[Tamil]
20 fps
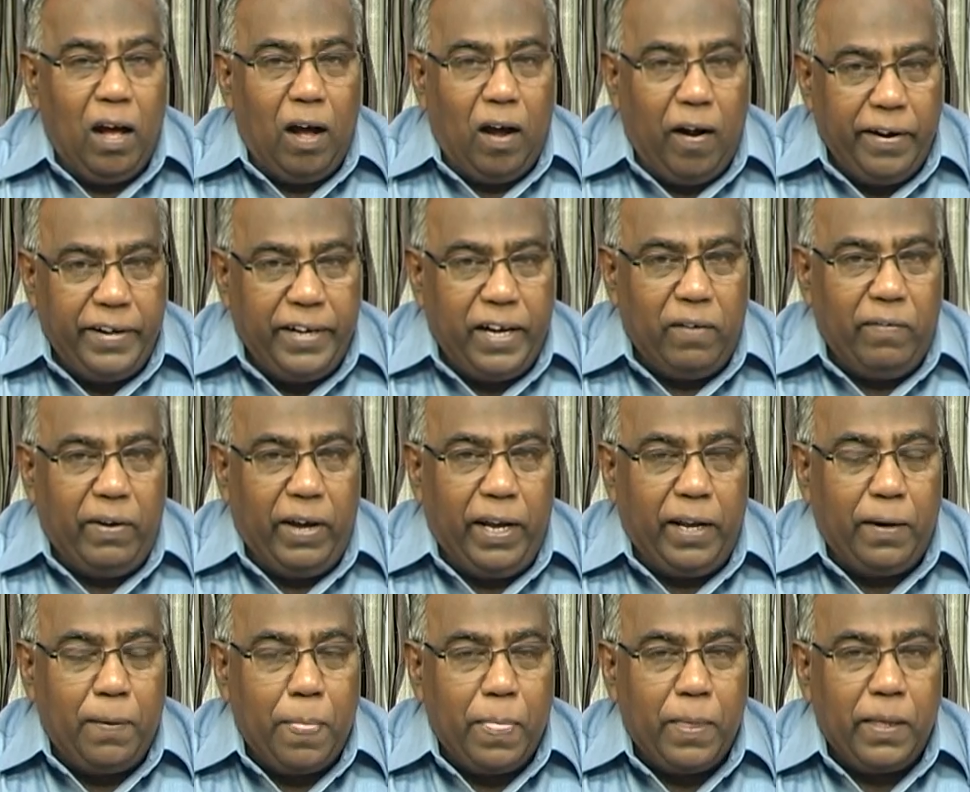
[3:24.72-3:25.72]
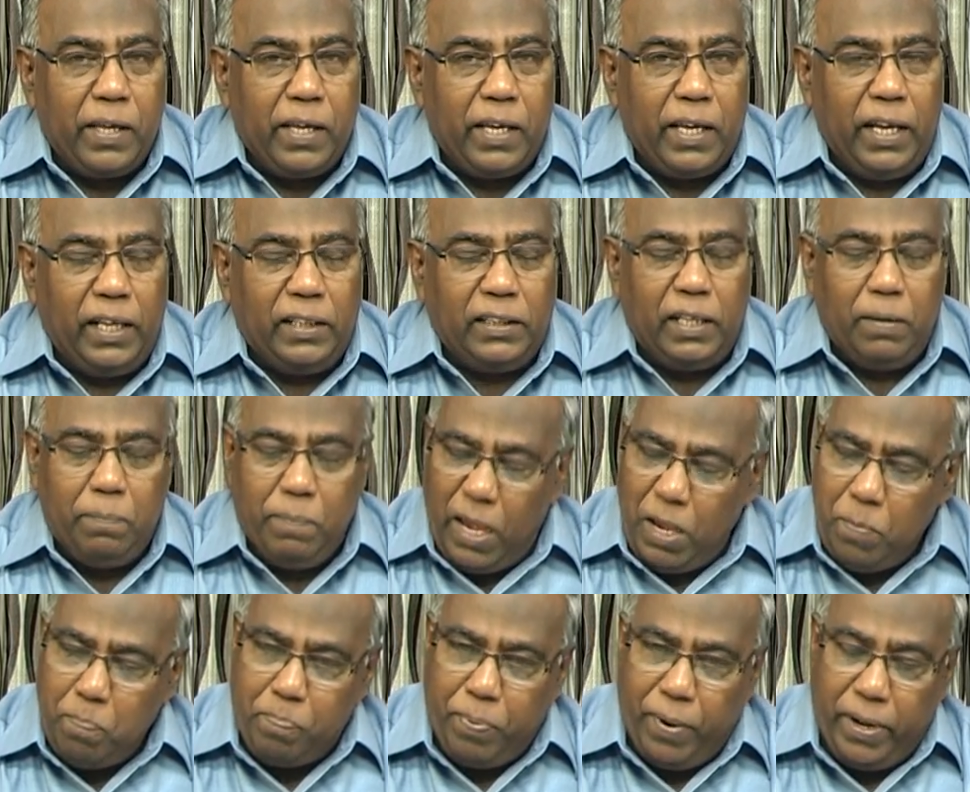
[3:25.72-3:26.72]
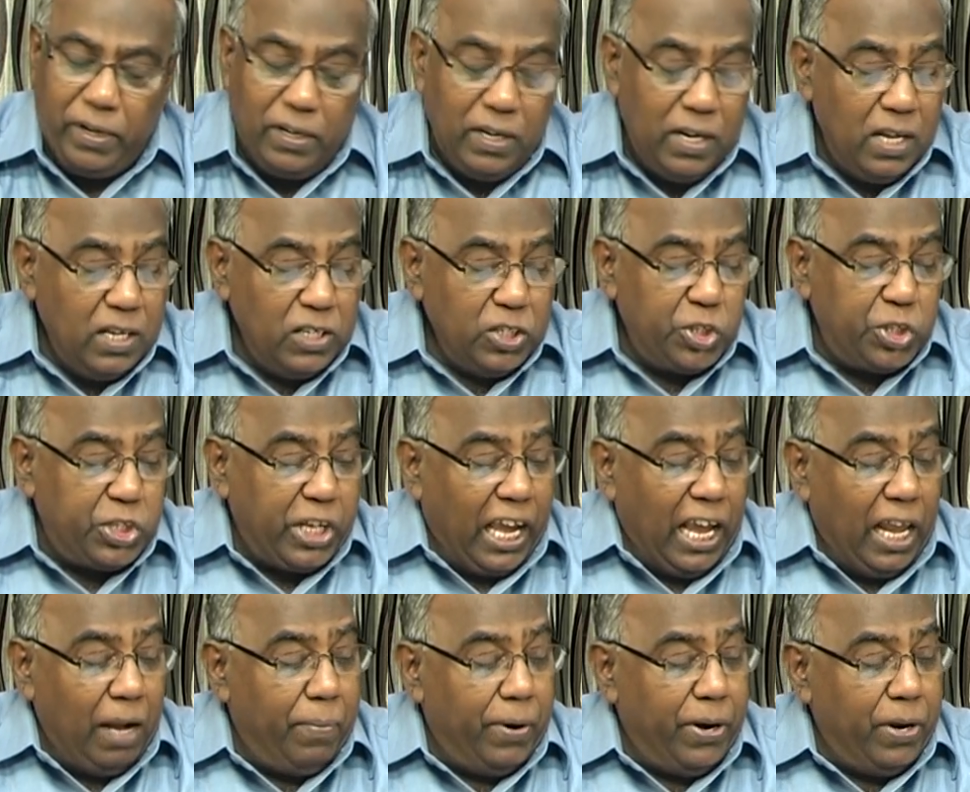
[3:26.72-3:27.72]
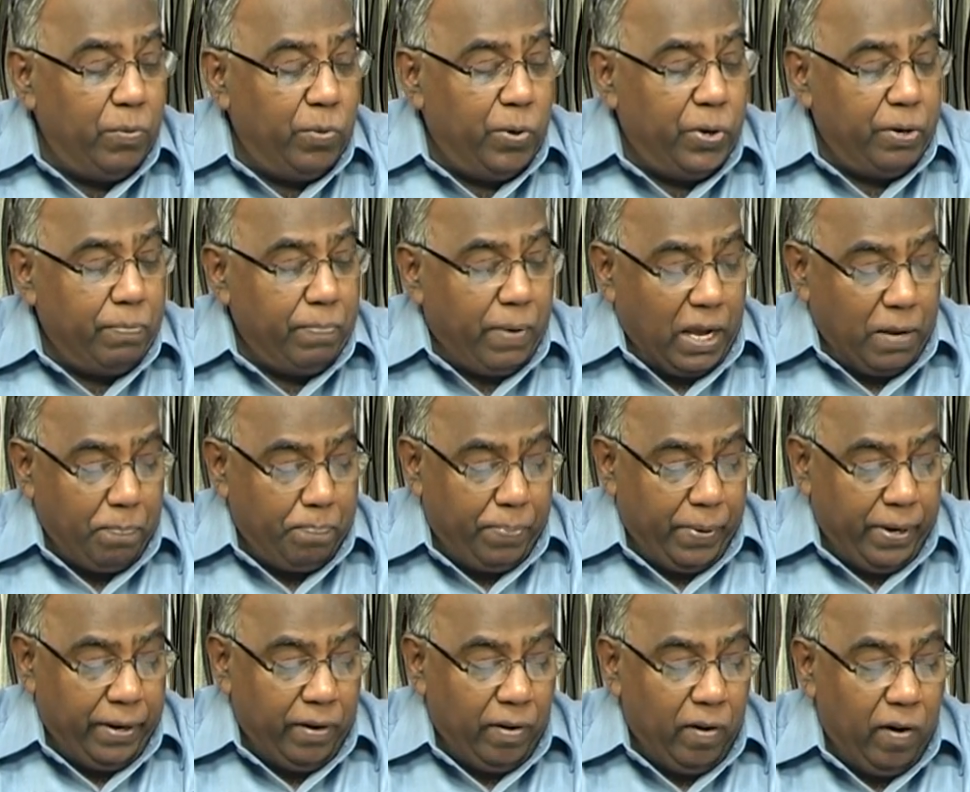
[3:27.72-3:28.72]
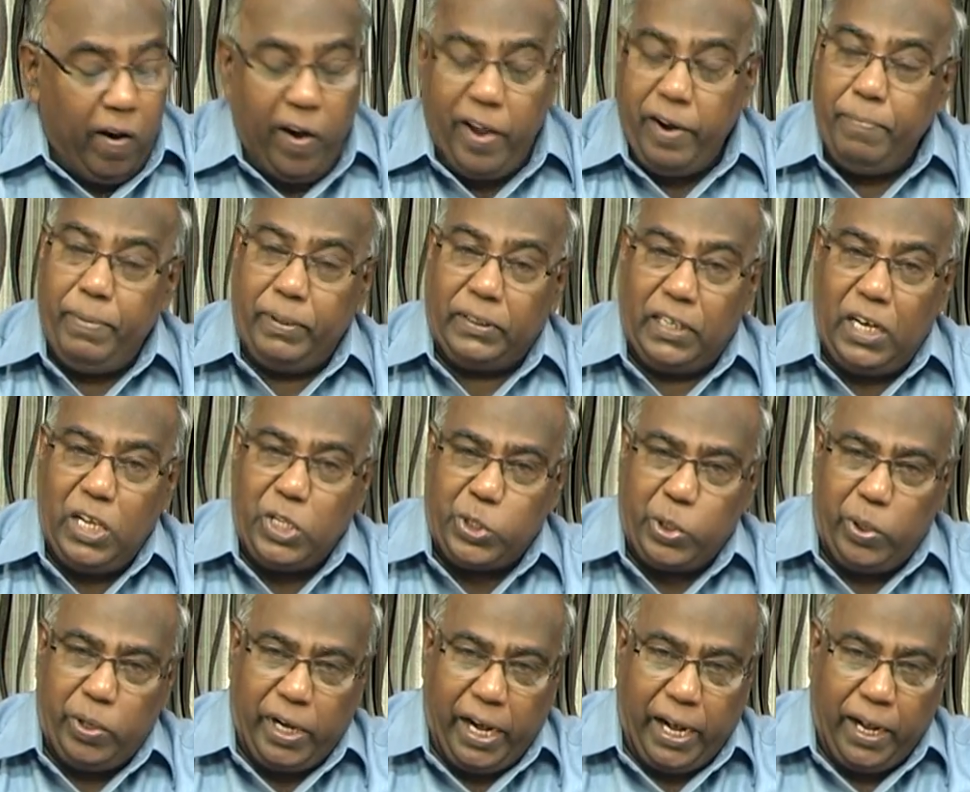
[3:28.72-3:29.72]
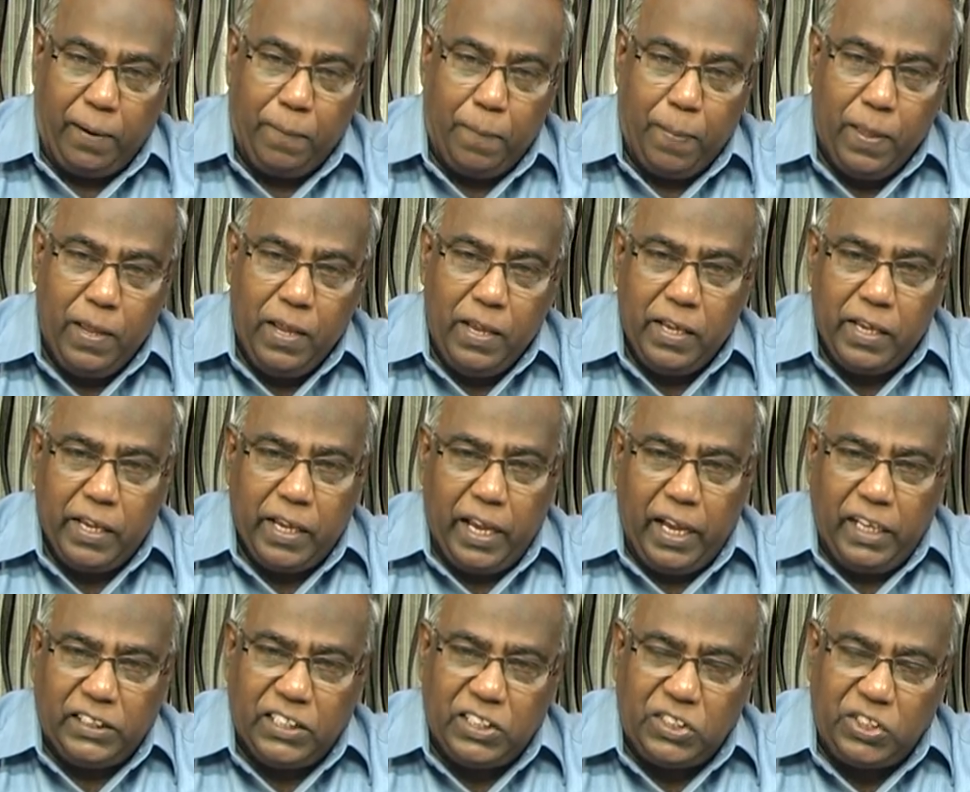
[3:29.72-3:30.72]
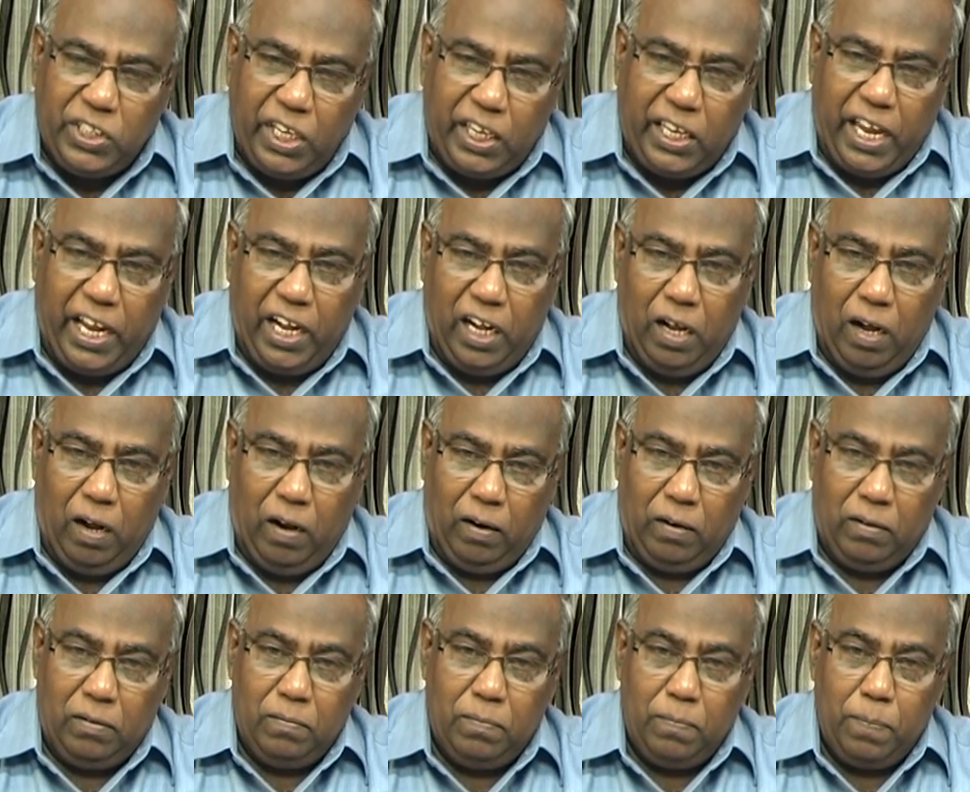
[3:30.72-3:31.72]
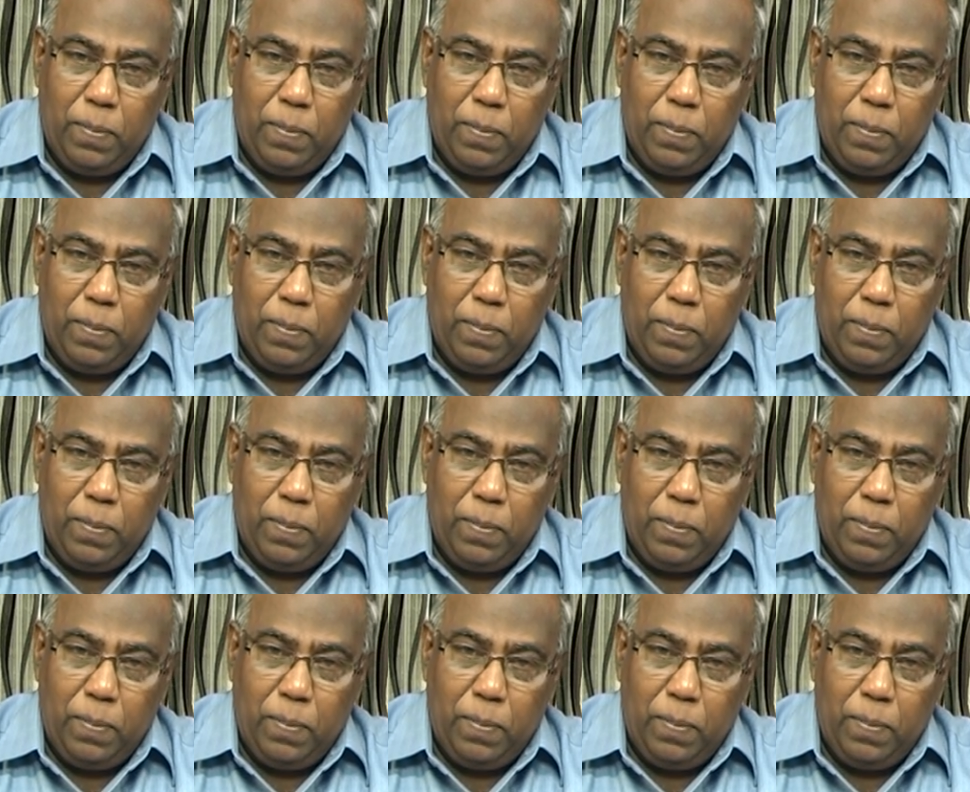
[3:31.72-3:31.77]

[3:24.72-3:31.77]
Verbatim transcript: ஆண்டவர் இந்த மெய்ப்பன் செயல்படும் ஒரு மெய்ப்பன் ஆரம்பத்தில் சொன்னேன் இஸ் அ சீக்கிங் காட்